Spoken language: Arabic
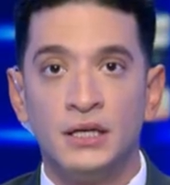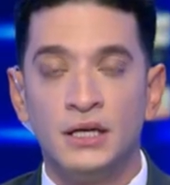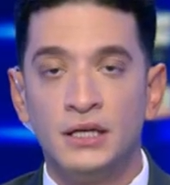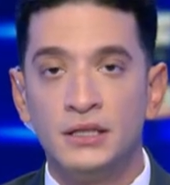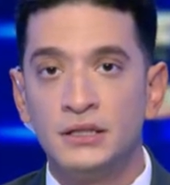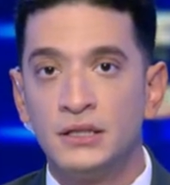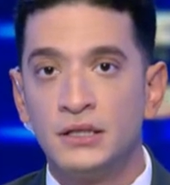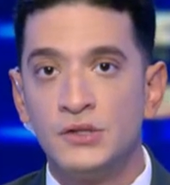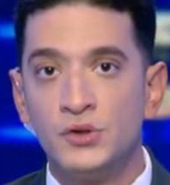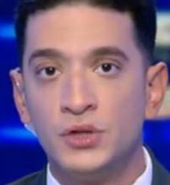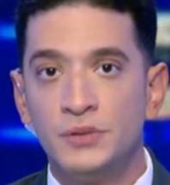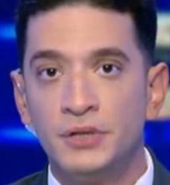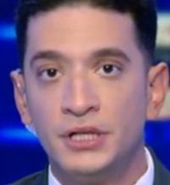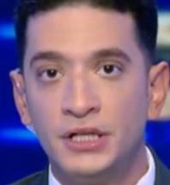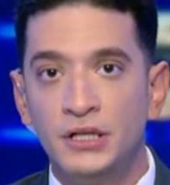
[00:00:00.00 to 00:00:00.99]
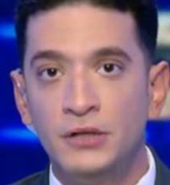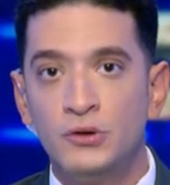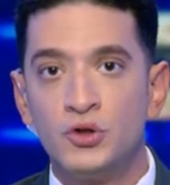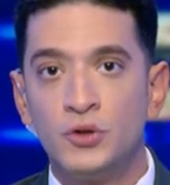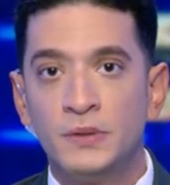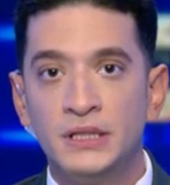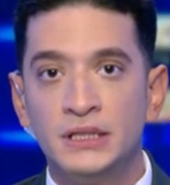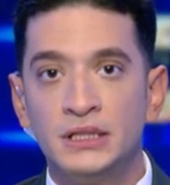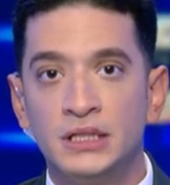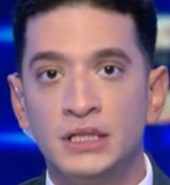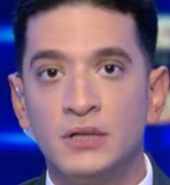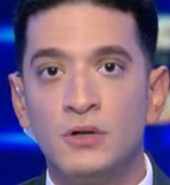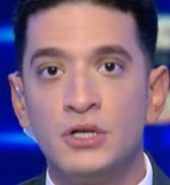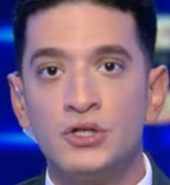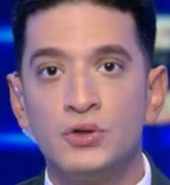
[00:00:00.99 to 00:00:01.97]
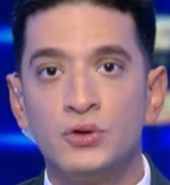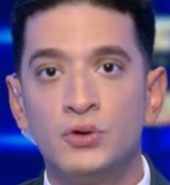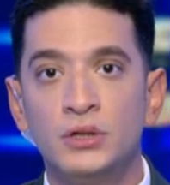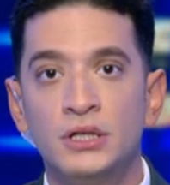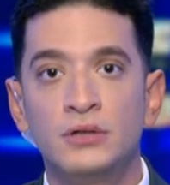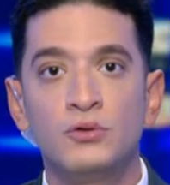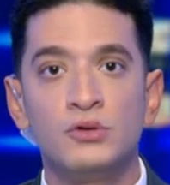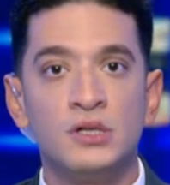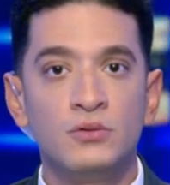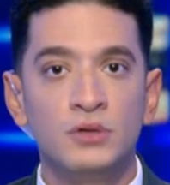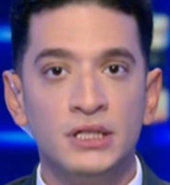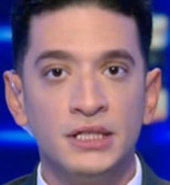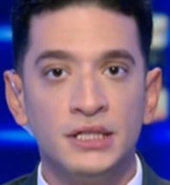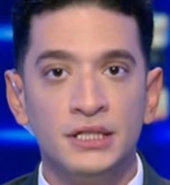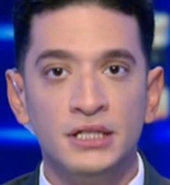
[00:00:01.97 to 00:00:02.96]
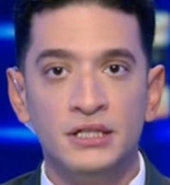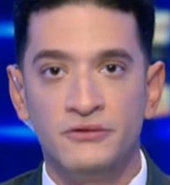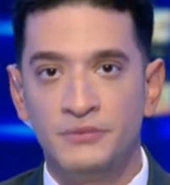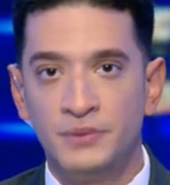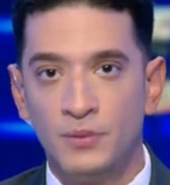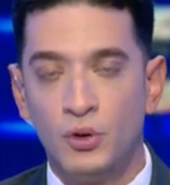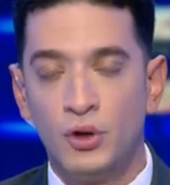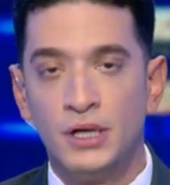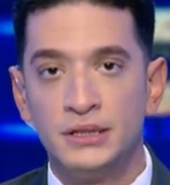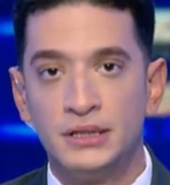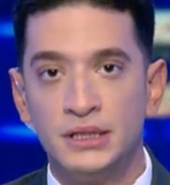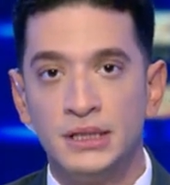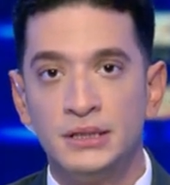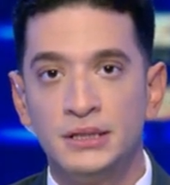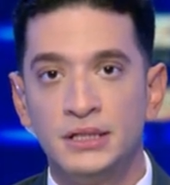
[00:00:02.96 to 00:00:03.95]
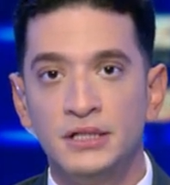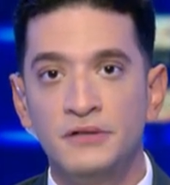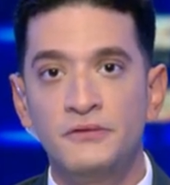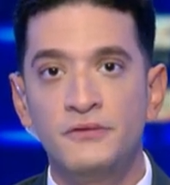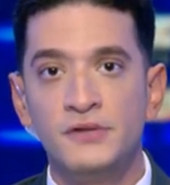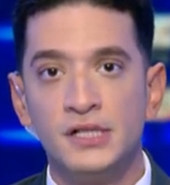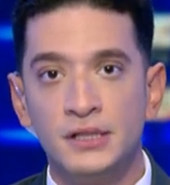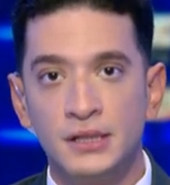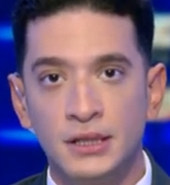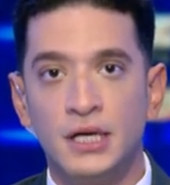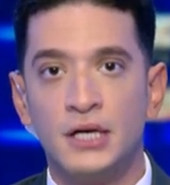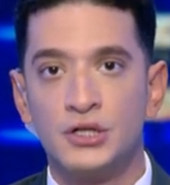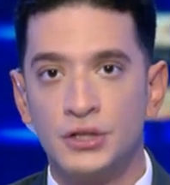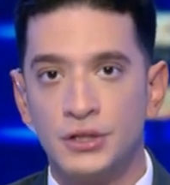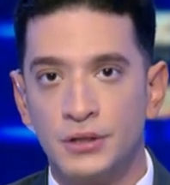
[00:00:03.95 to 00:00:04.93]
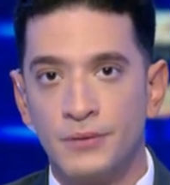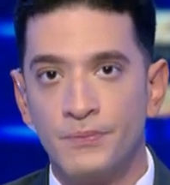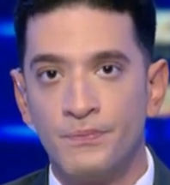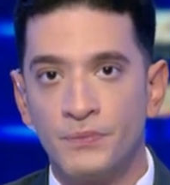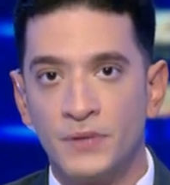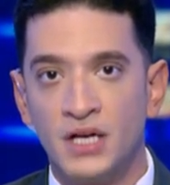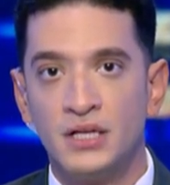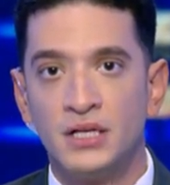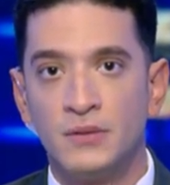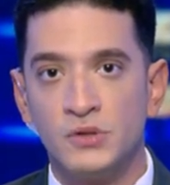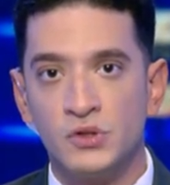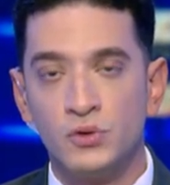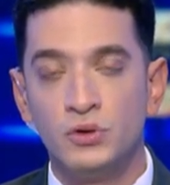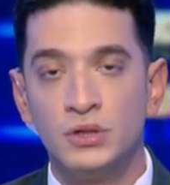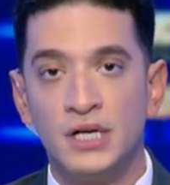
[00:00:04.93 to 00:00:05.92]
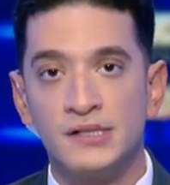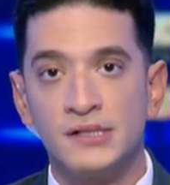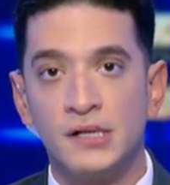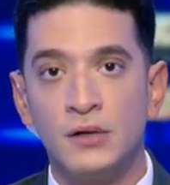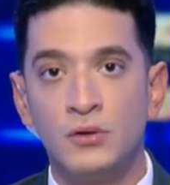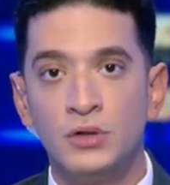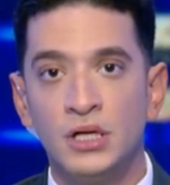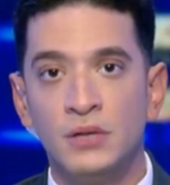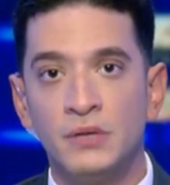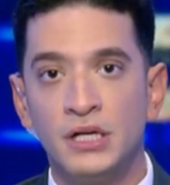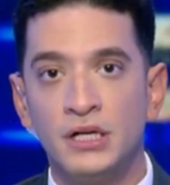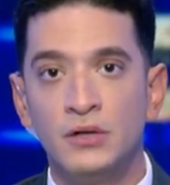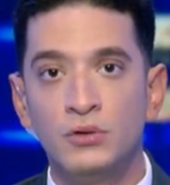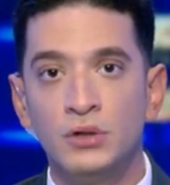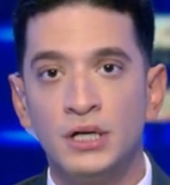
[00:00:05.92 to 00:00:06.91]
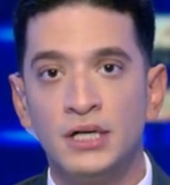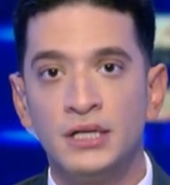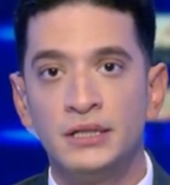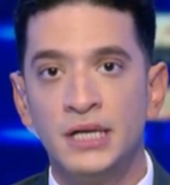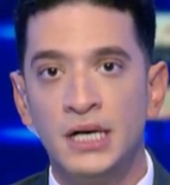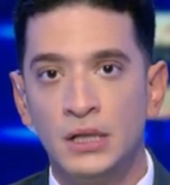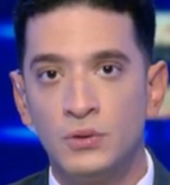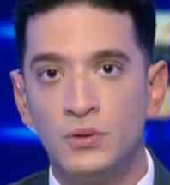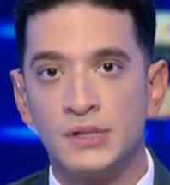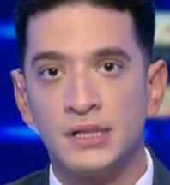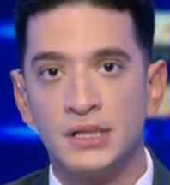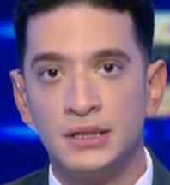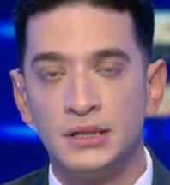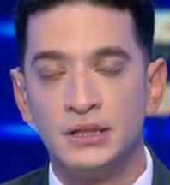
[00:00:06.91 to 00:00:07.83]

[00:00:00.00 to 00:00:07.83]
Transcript: أعلن الرئيس الأمريكي جو بايدن أن واشنطن لن تزود كييف بمقاتلات اف 16 كان مسؤولون عسكريون أمريكيون قد دعوا وزارة